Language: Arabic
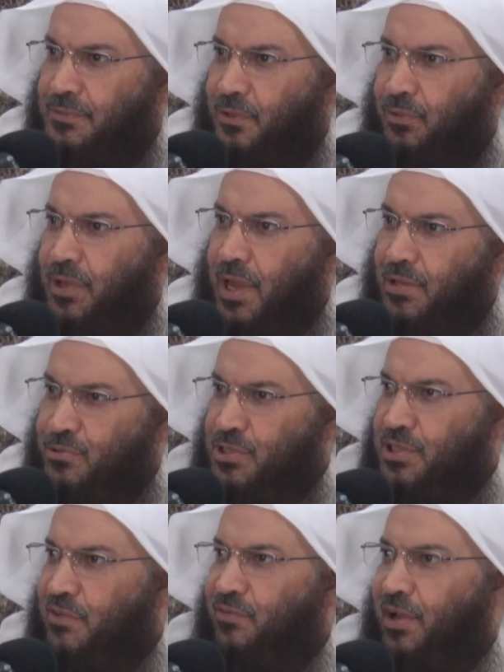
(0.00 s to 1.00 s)
ولا يجوز
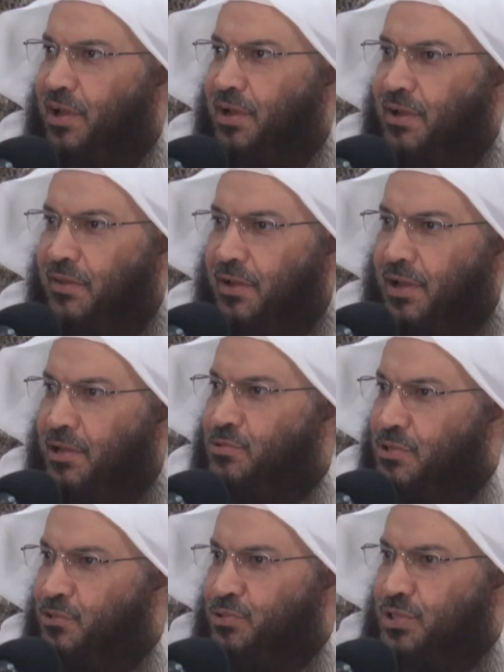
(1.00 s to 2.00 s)
أن تفعل هكذا لا يجوز
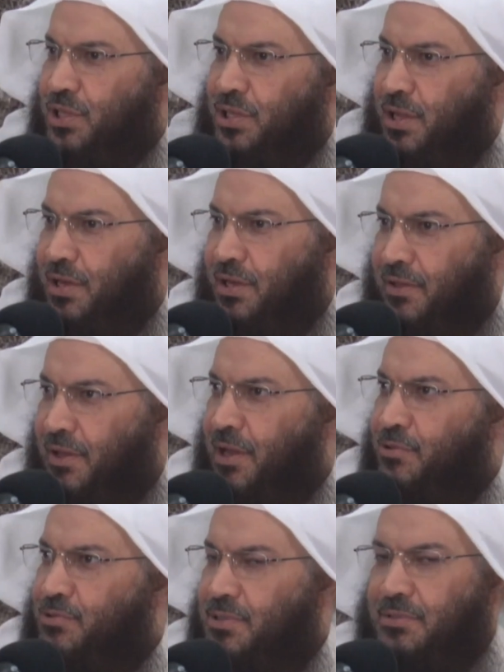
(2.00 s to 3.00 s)
أن تصلي هكذا لا
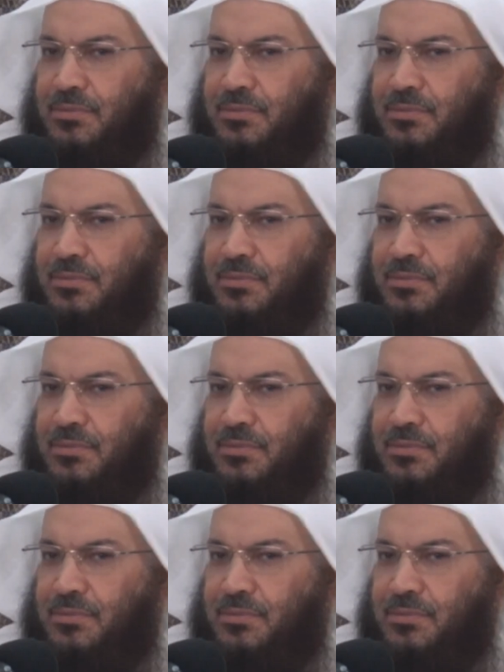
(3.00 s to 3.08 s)
يجوز